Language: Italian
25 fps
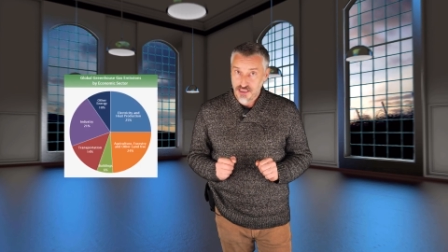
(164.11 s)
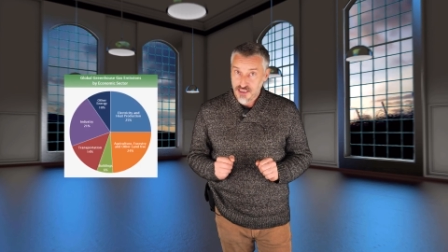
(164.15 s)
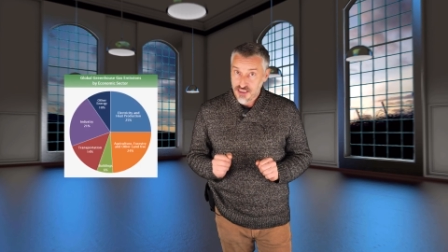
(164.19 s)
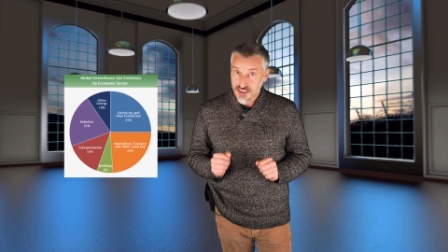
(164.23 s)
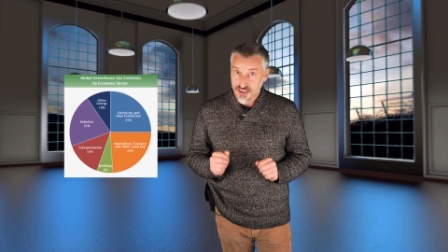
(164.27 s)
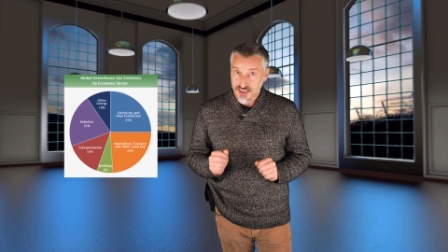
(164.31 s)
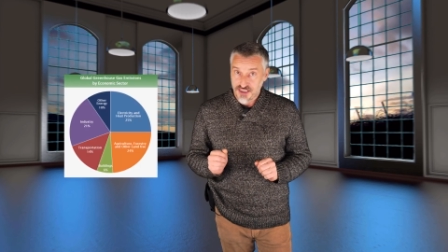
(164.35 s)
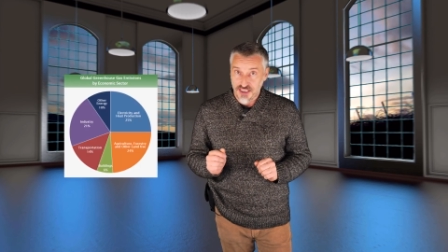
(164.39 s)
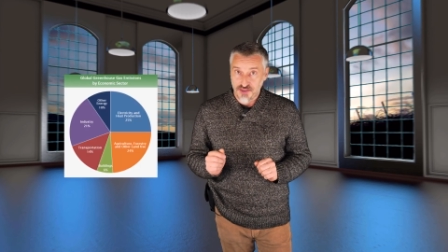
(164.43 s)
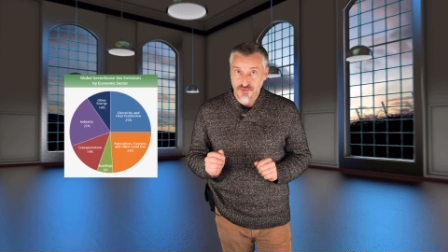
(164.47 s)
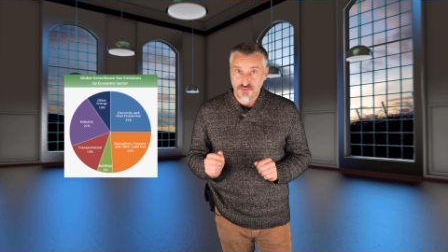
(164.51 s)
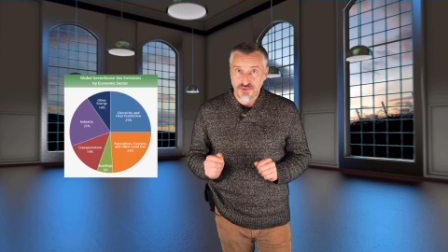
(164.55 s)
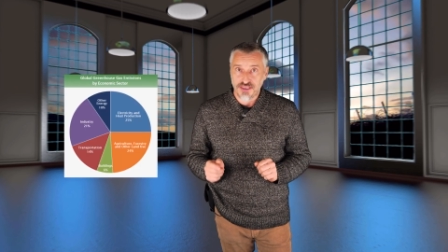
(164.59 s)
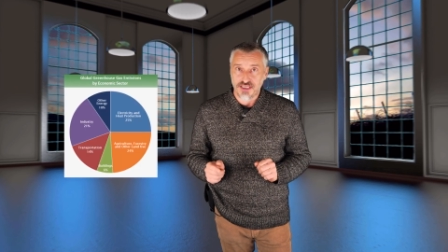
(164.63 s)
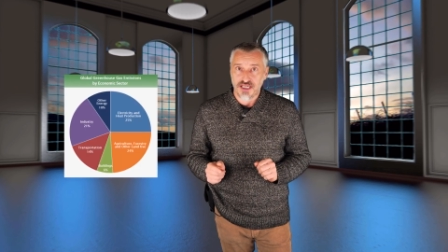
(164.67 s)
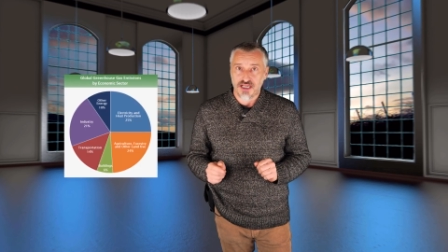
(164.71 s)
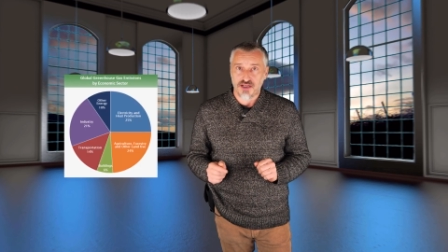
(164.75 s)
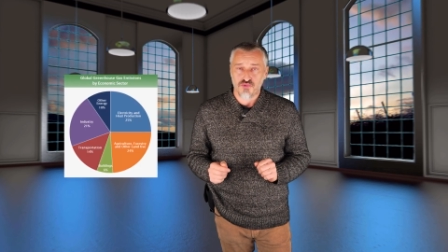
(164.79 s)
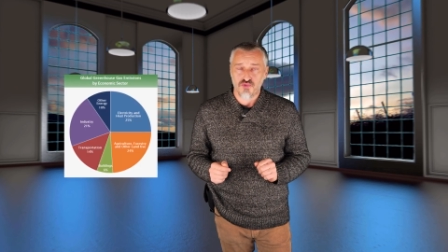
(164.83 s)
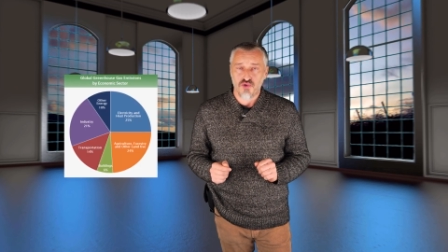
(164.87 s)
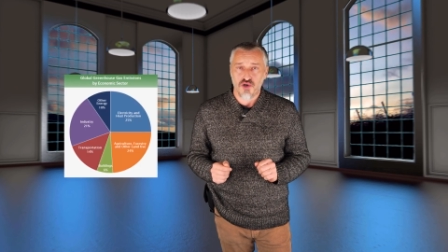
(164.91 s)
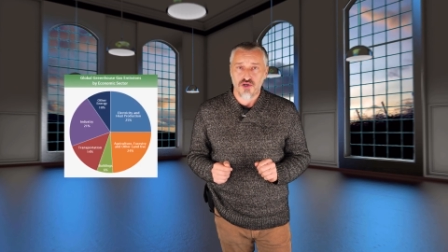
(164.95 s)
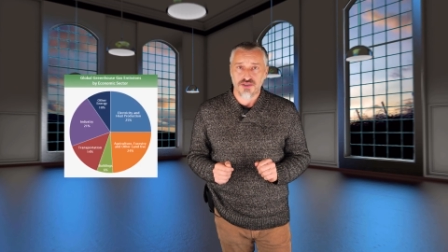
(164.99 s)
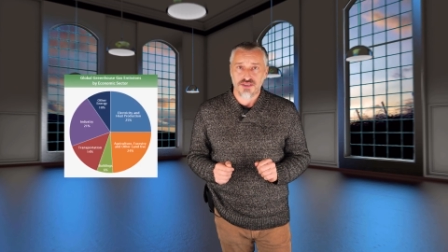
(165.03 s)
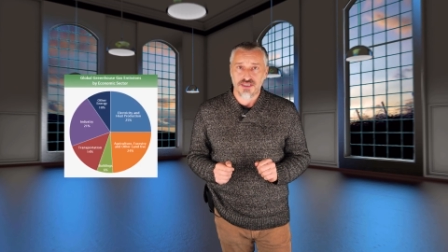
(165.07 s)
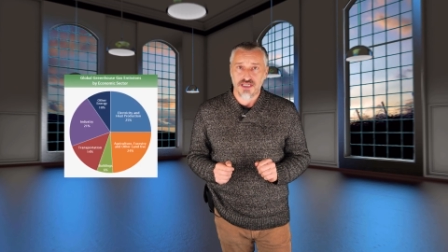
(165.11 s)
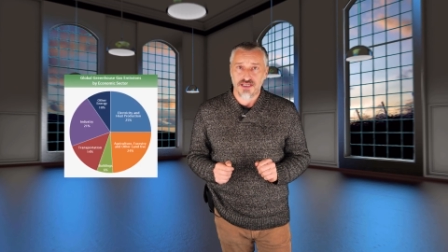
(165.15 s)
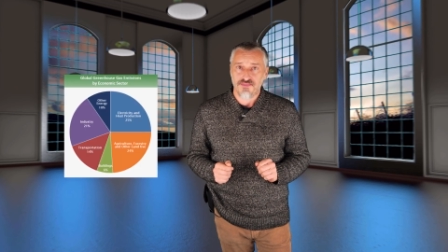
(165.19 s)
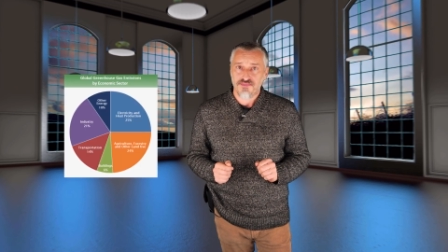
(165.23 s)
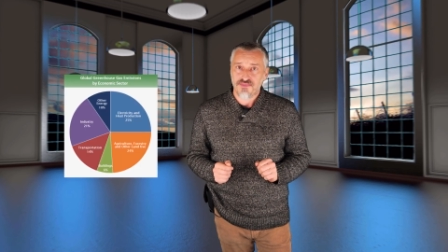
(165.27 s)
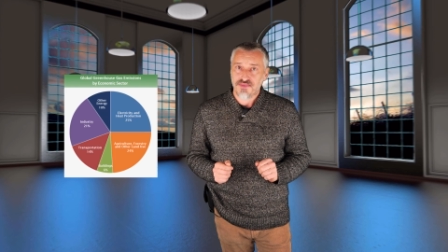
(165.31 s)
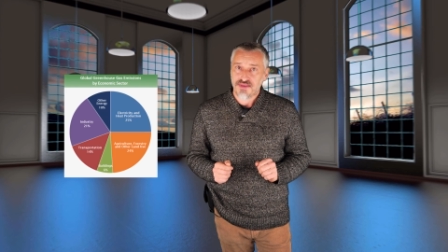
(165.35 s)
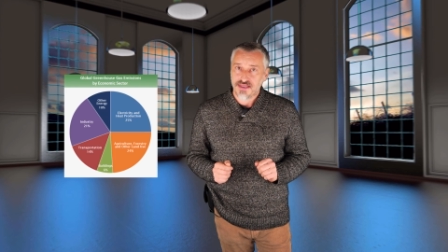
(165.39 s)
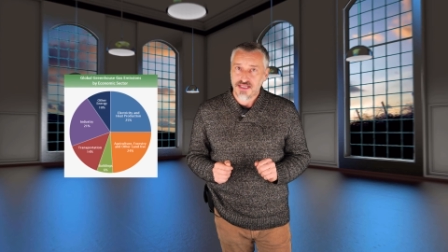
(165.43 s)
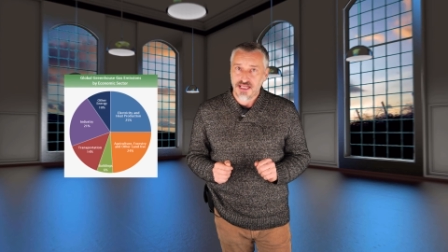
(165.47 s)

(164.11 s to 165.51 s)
seguita a ruota